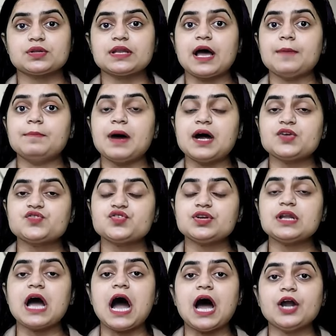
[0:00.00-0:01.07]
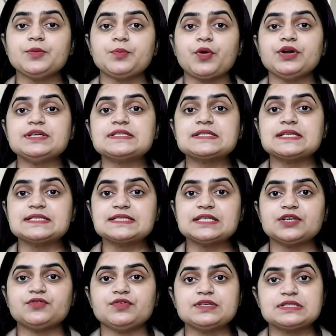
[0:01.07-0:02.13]
शुद्ध लाभ मार्जिन आठ पॉइंट
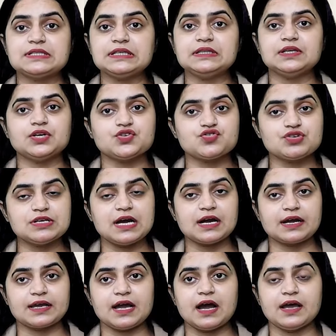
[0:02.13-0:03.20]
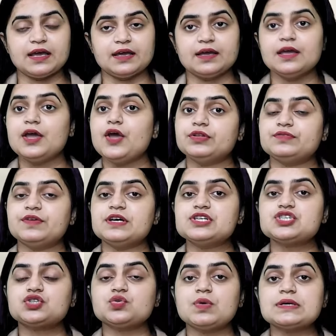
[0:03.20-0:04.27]
सड़सठ फीसदी दर्ज किया गया है वित्त
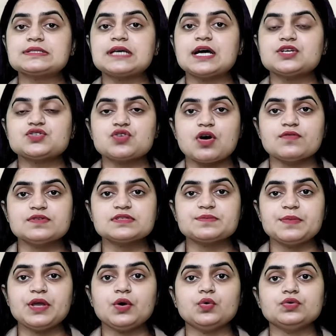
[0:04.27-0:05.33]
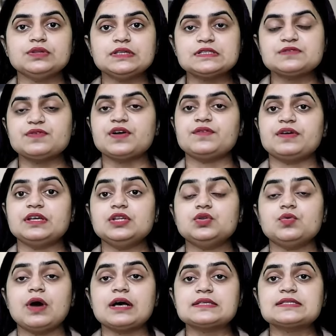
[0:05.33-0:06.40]
वर्ष 2024 में 29 फरवरी
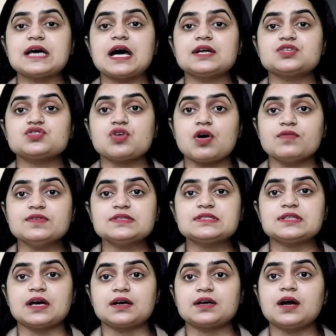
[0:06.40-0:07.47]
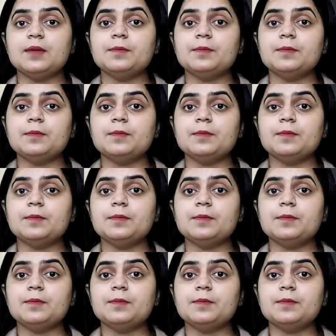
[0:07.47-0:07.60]
2024 तक